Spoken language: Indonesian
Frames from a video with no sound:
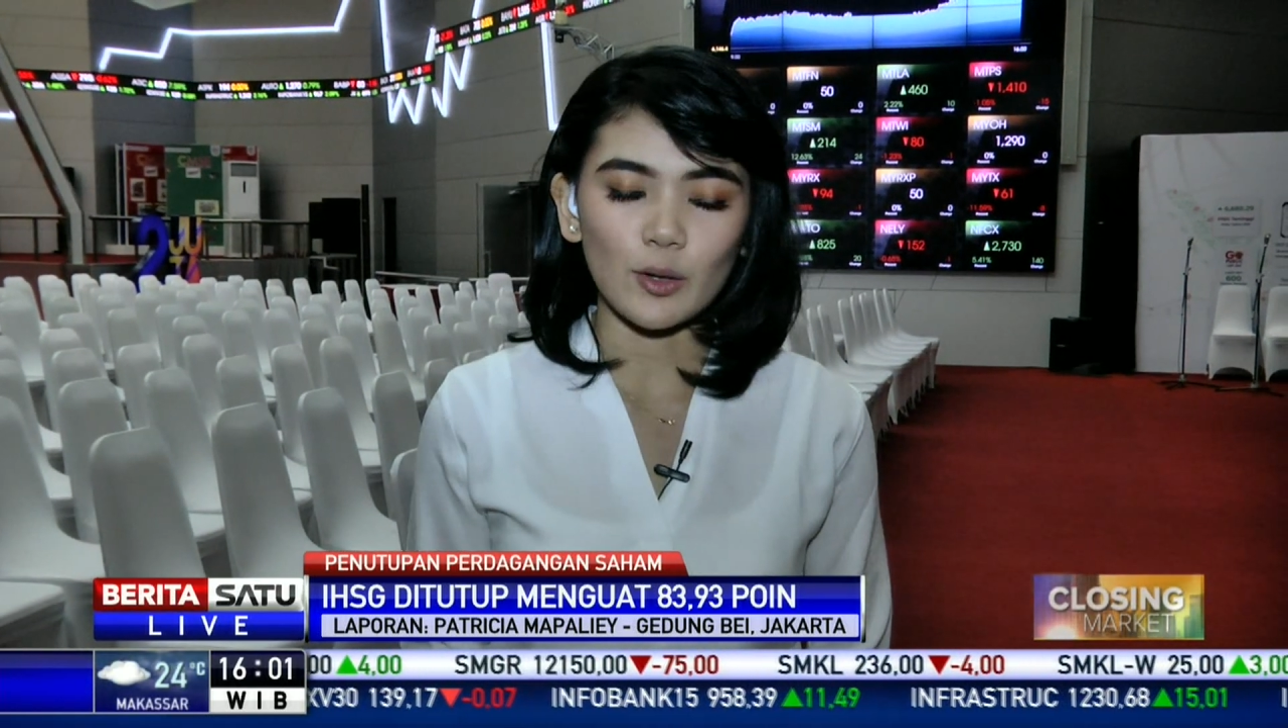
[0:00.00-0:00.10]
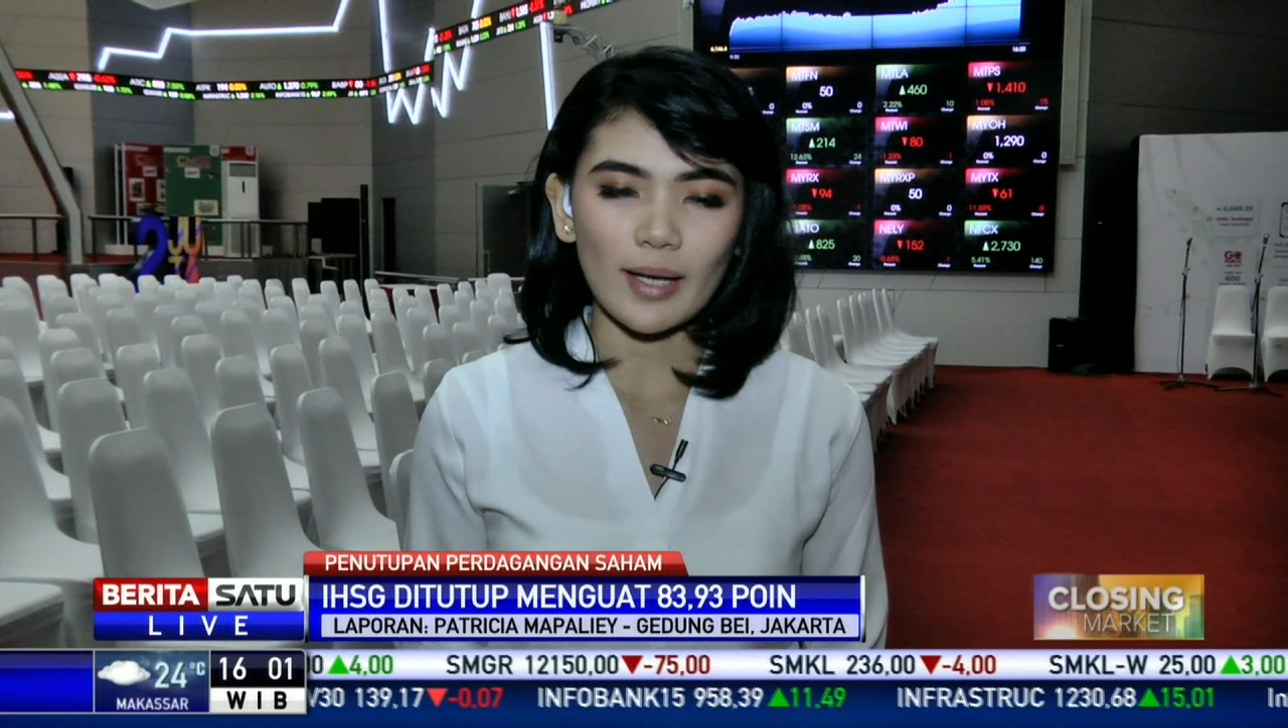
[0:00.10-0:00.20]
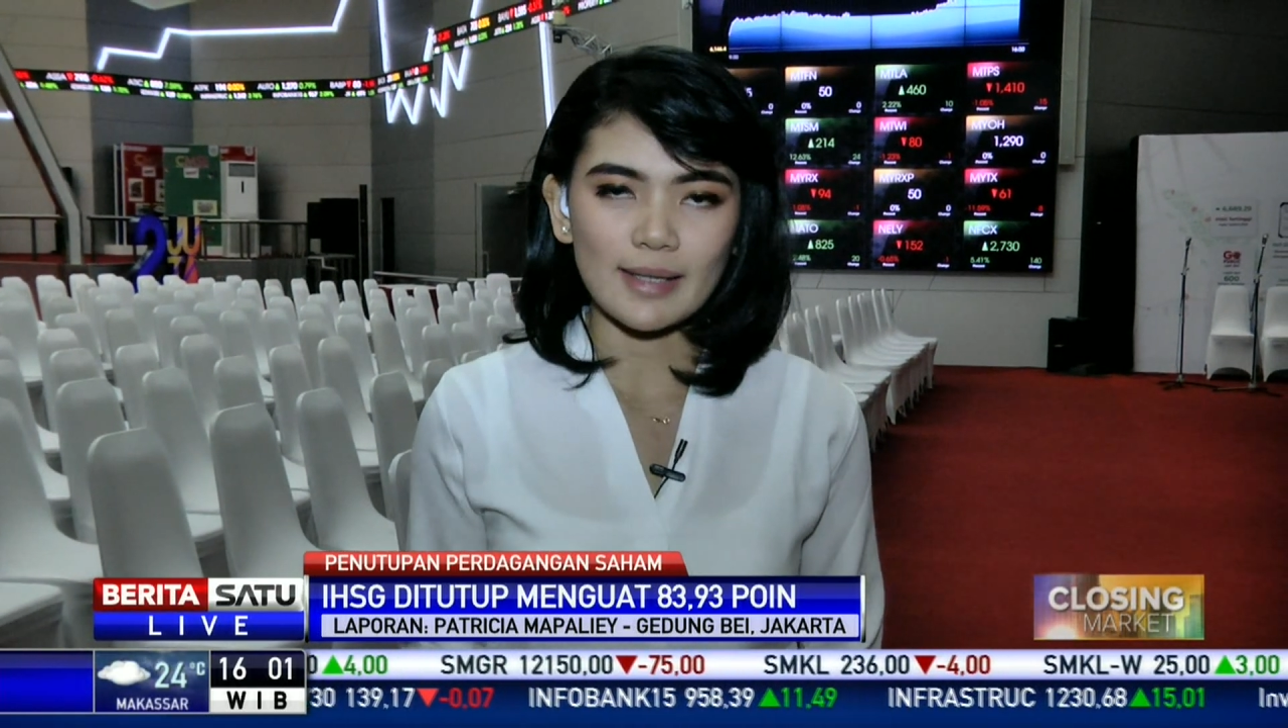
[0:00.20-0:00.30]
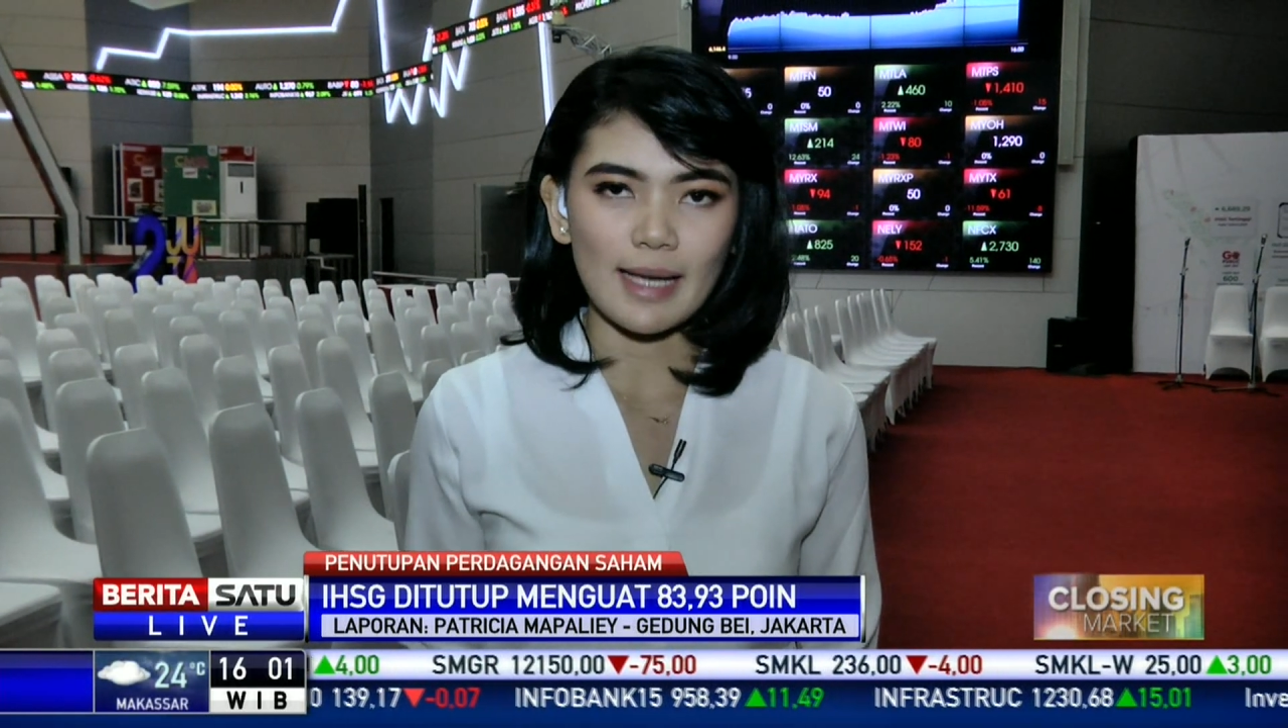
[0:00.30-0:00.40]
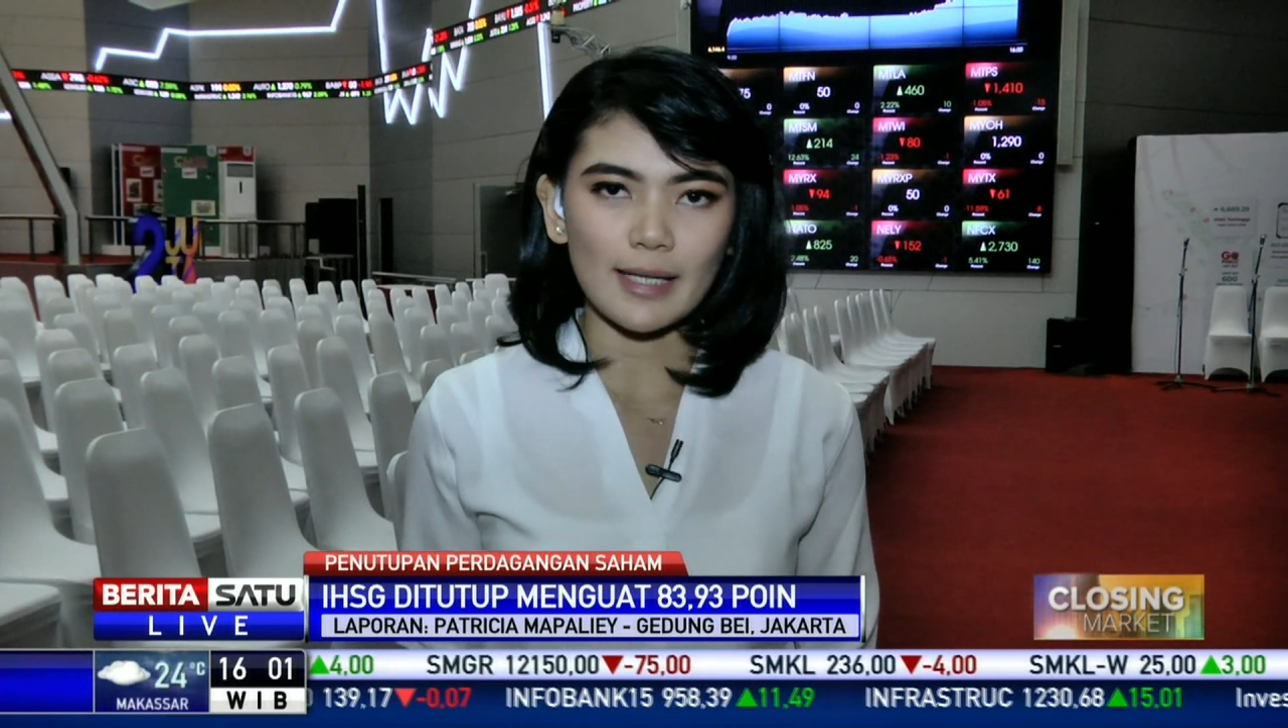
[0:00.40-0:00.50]

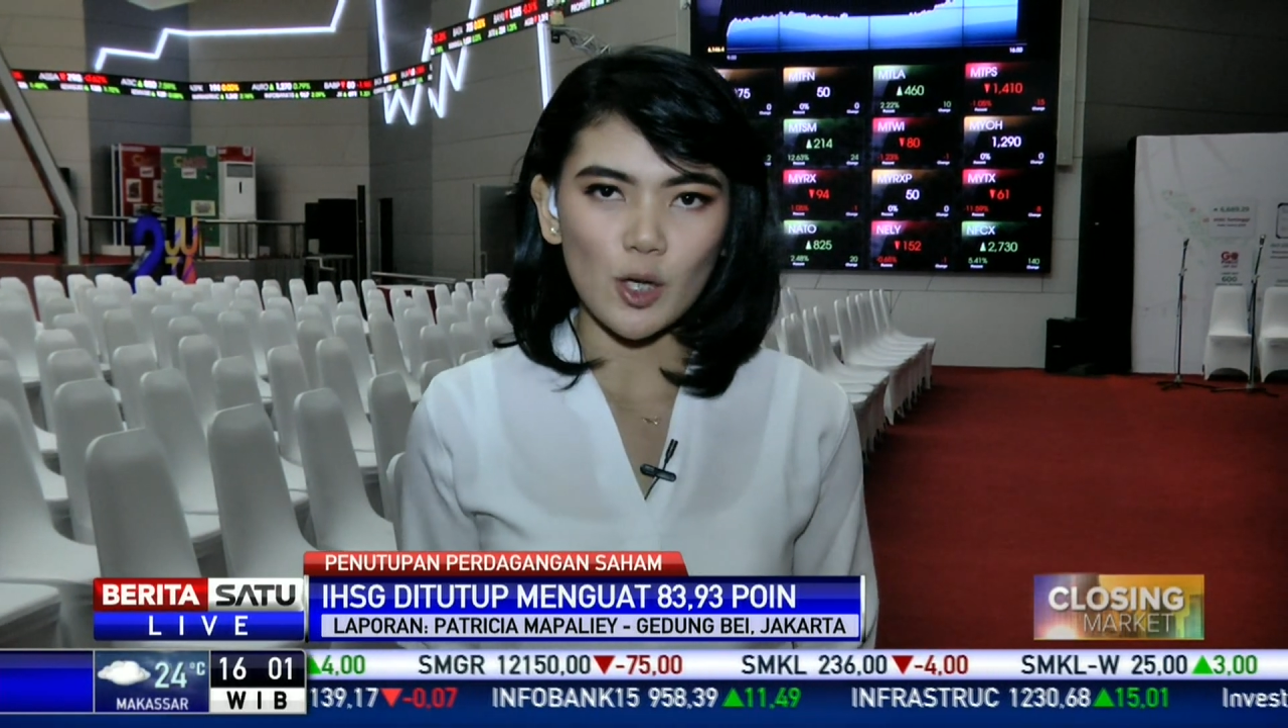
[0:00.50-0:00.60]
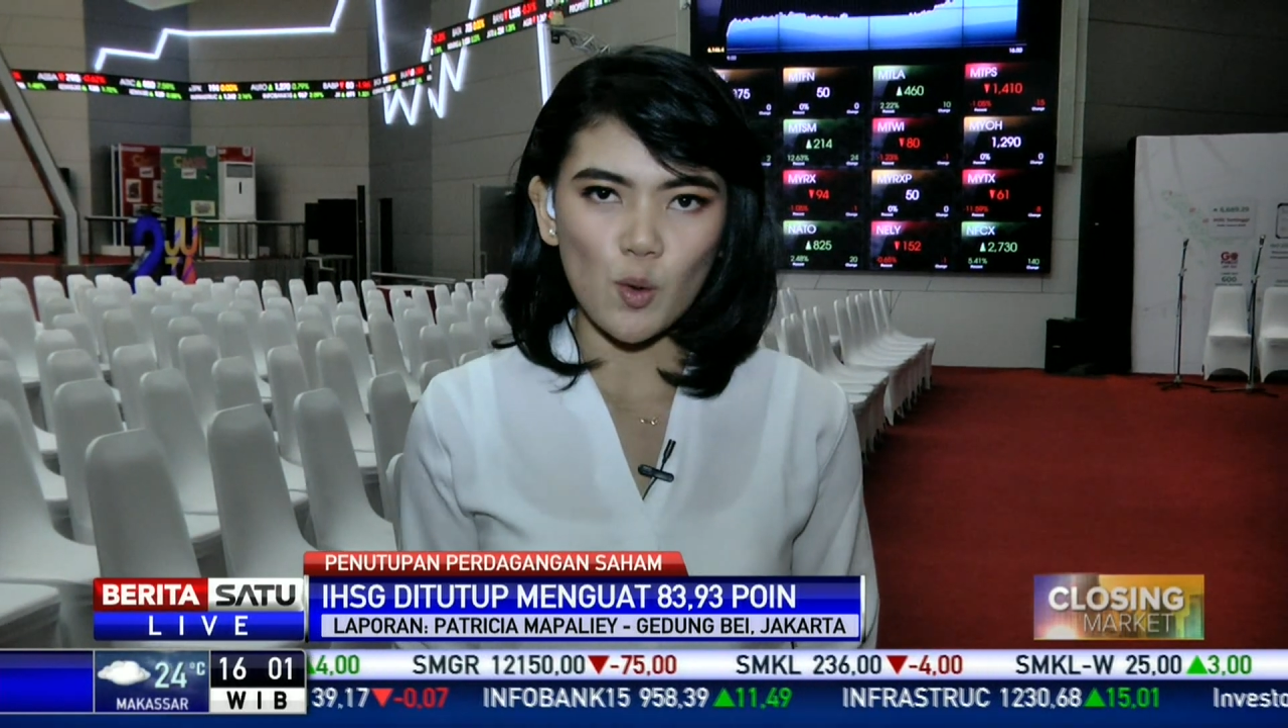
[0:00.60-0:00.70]
atau aksi